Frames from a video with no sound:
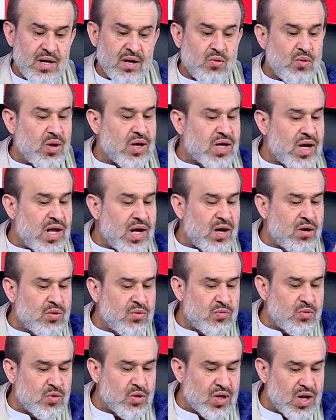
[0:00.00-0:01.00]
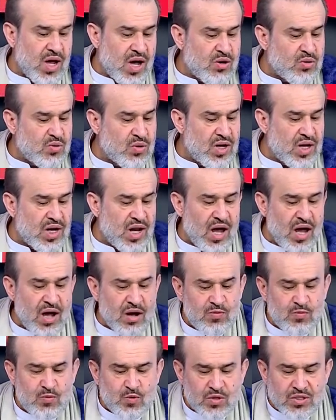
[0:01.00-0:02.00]
وكلهم الله إلى
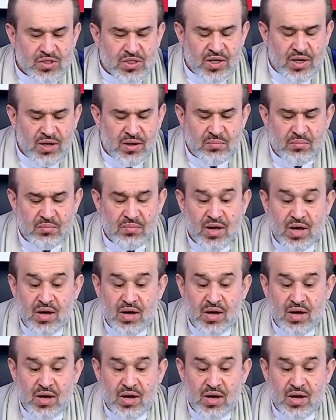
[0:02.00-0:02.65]
أنفسهم